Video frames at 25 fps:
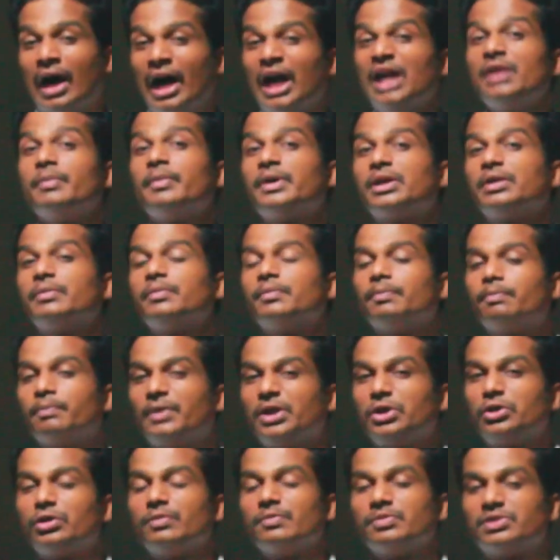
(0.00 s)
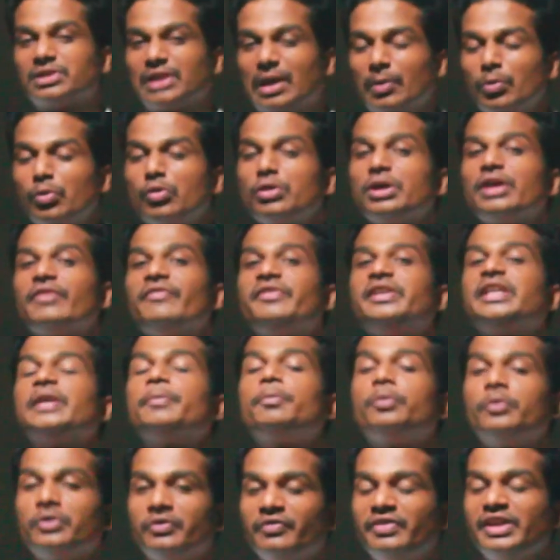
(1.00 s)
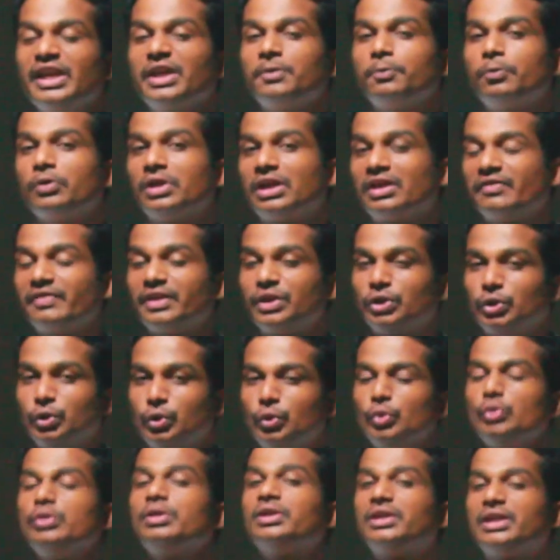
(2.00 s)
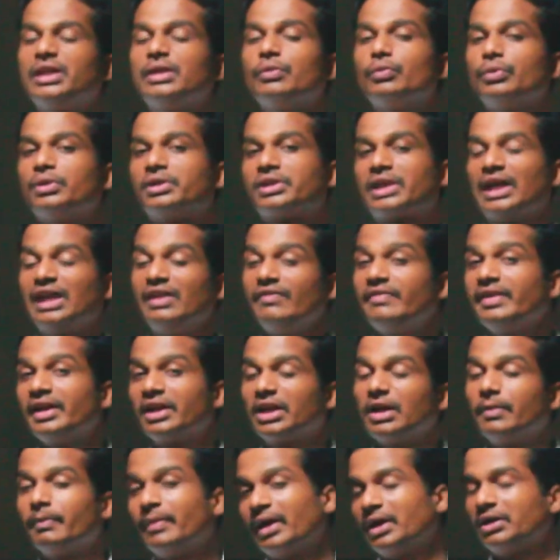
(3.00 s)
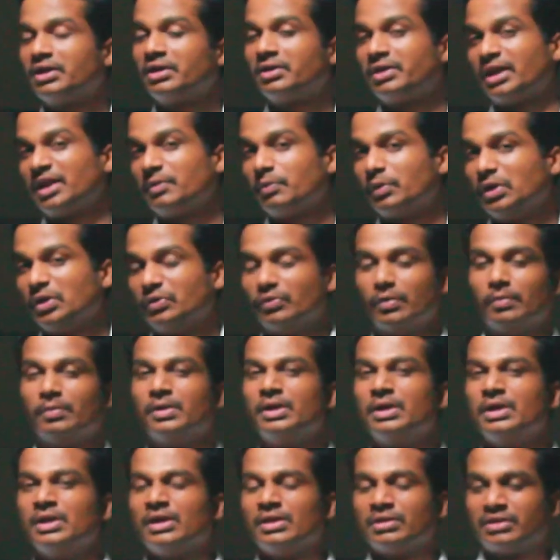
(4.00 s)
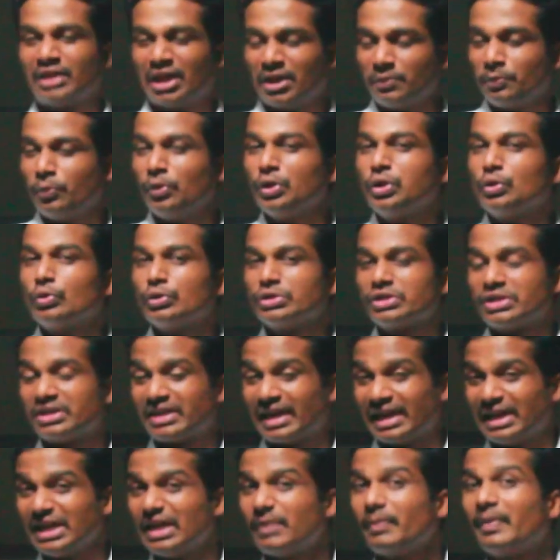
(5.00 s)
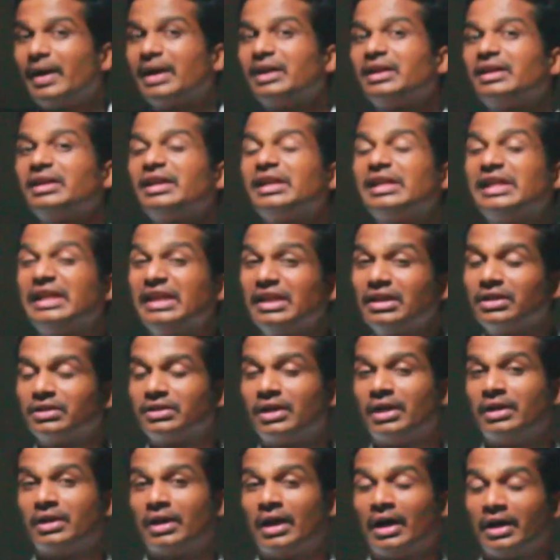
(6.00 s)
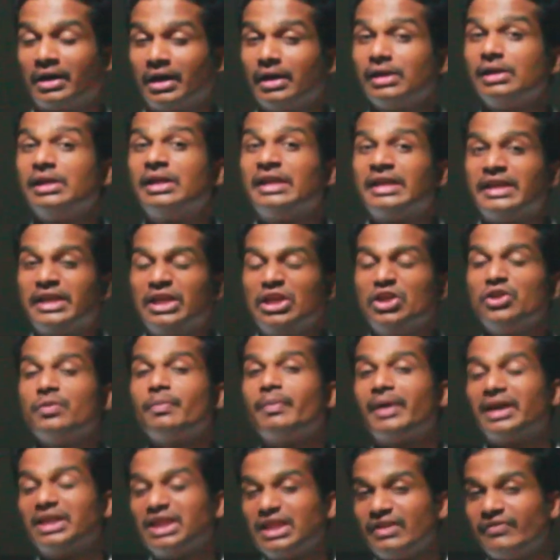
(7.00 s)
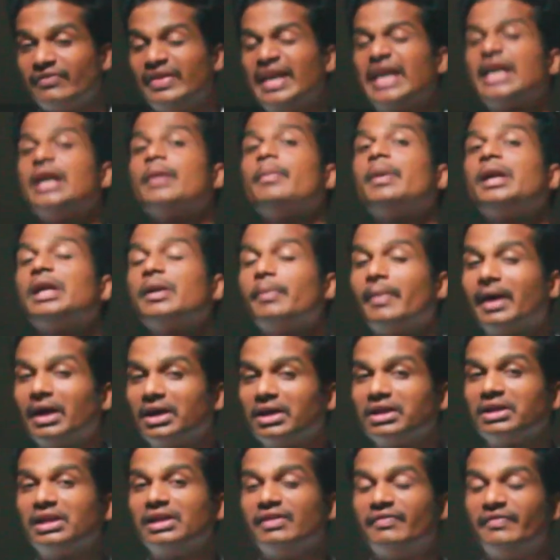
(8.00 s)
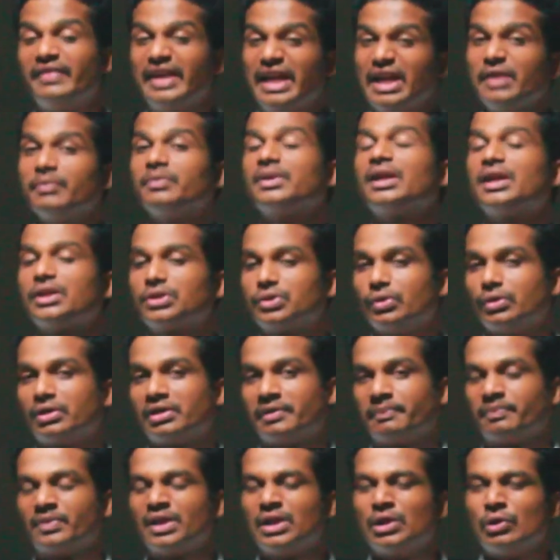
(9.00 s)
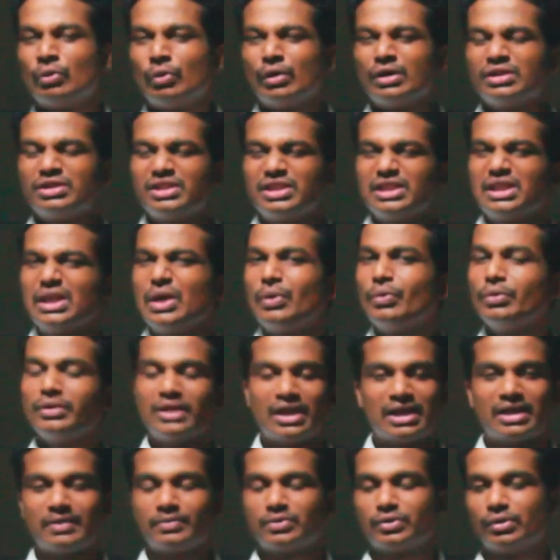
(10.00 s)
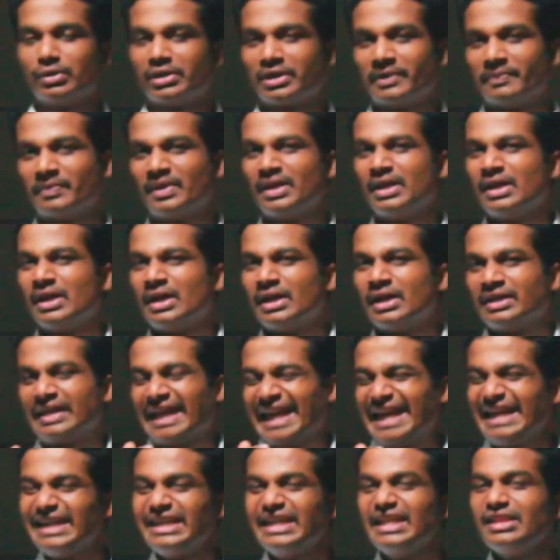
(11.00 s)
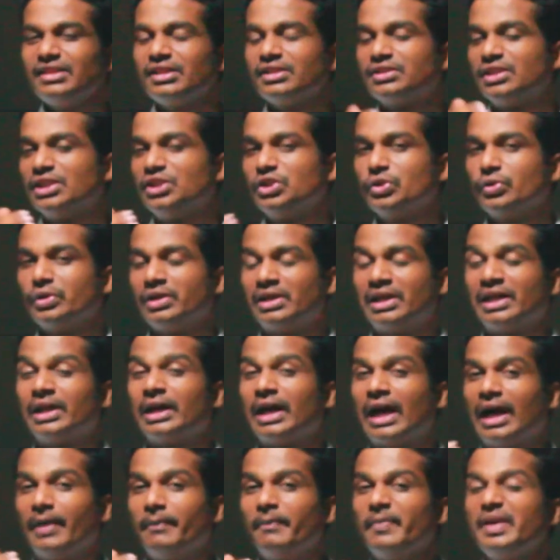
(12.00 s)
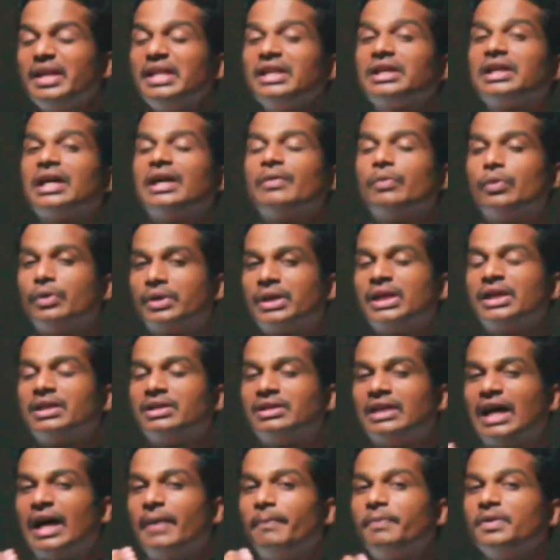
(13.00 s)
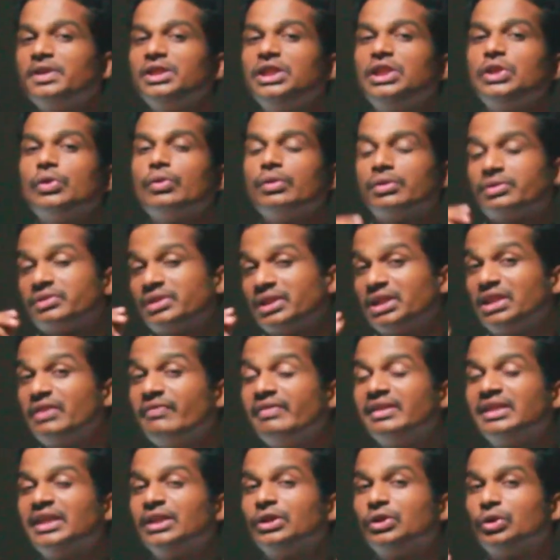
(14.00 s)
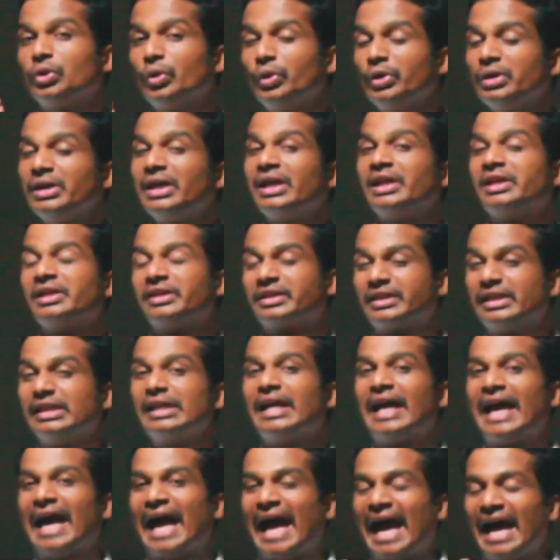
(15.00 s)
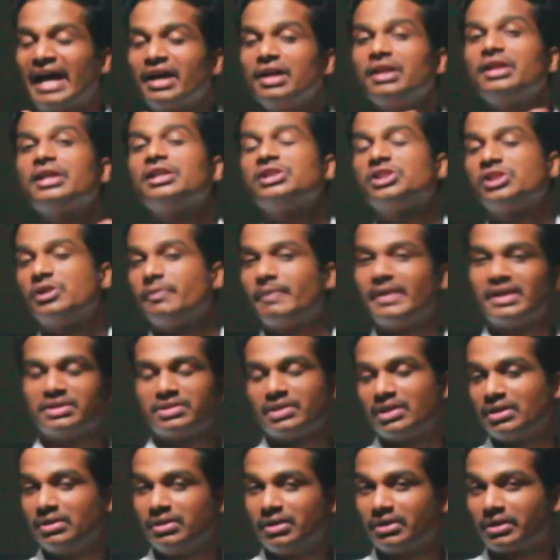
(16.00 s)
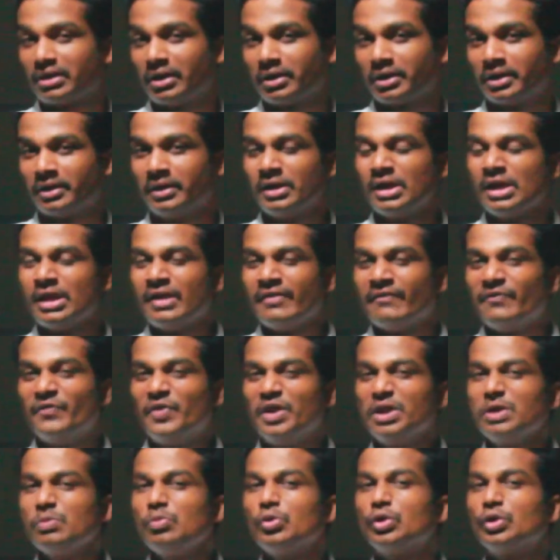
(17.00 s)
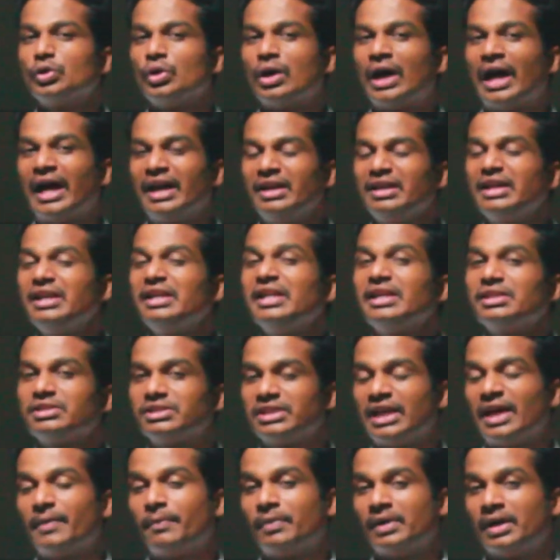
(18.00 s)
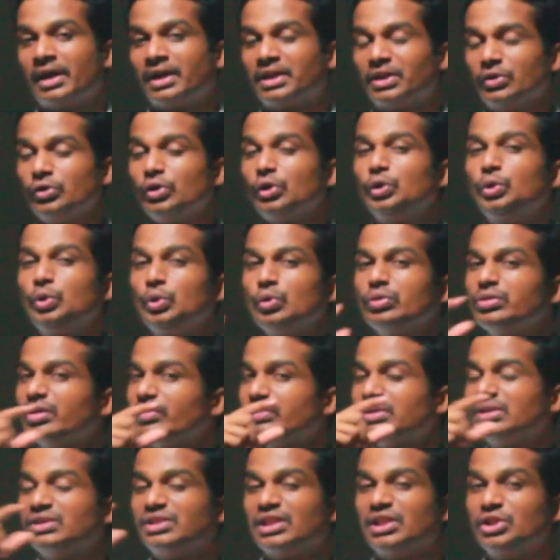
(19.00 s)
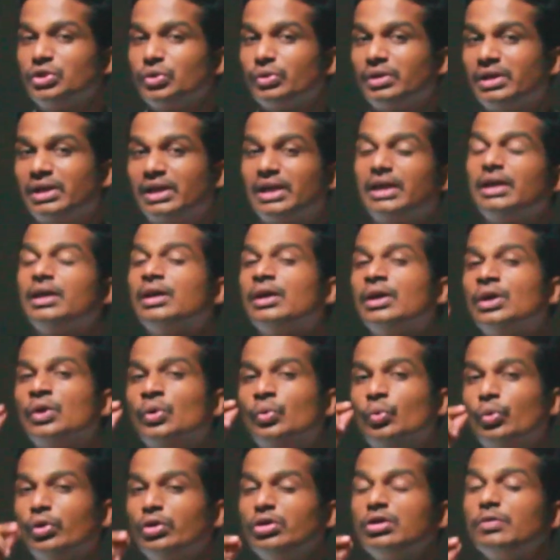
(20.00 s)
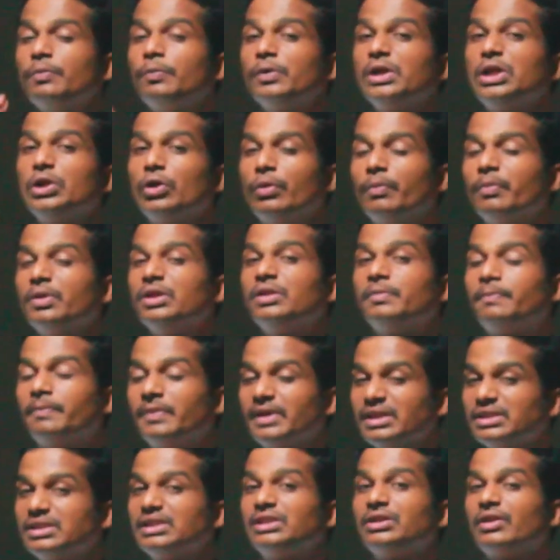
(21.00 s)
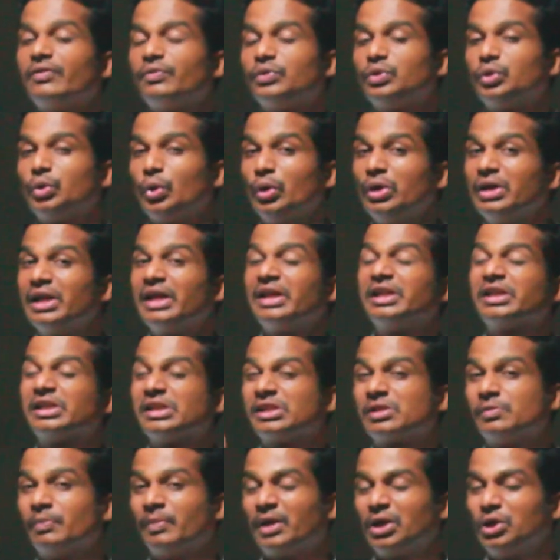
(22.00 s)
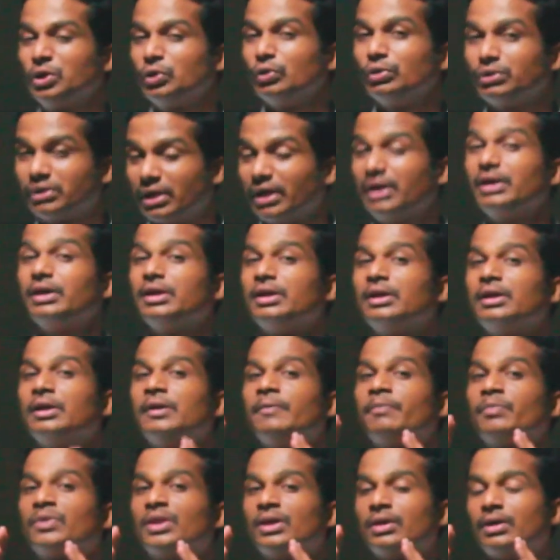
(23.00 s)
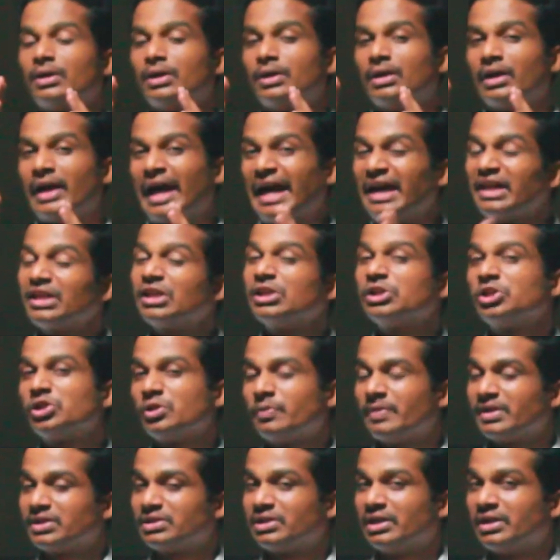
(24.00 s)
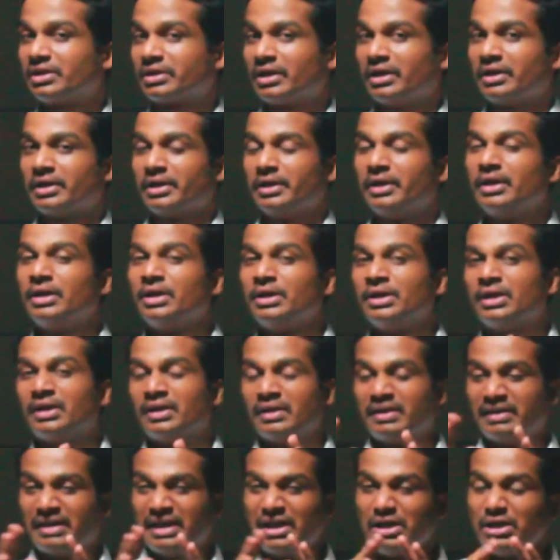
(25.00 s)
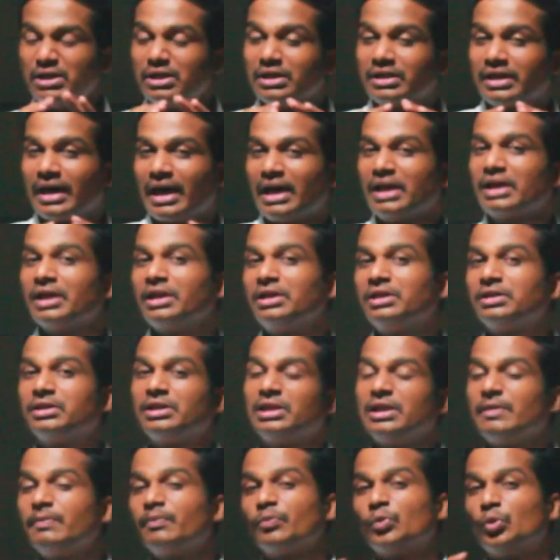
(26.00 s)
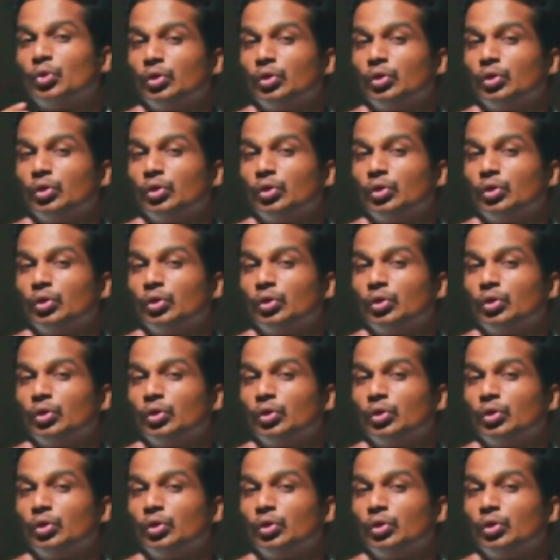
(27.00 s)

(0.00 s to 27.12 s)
ஆழ்மனம் மற்றும் சமூக வியப்பு வியப்புணர்வை தூண்டுற ஒரு கல்வியாக மாற்ற ட்ரை பண்ணுவோம் தற்போது கொஞ்சம் நல்ல மாற்றங்கள் இருக்குத்தான் ஆனால் இன்னும் அதி வேகமான மாற்றங்கள் வேணும் தான் நான் சொல்றேன் ஒரு சின்ன உதாரணம் சொல்றேன் நைன்டீன்த் செஞ்சுரியில் அமெரிக்காவோட நாற்பத்தி ஒரு சதவீத தொழிலாளர்கள் அக்ரிகல்ச்சர் பேஸாக இருந்திருக்காங்க வெறும் ஒரு ஹண்ட்ரட் இயர்ஸ் கேப்பில் அதாவது டூ தௌசண்ட் செஞ்சுரியில் ஒன்று புள்ளி ஒன்பது பர்சன்ட் ஆஃப் தொழிலாளர்களுக்கு மட்டும்தான் அக்ரிகல்ச்சர் பேஸில் இருக்காங்க ரெண்டு காலகட்டத்திலையும்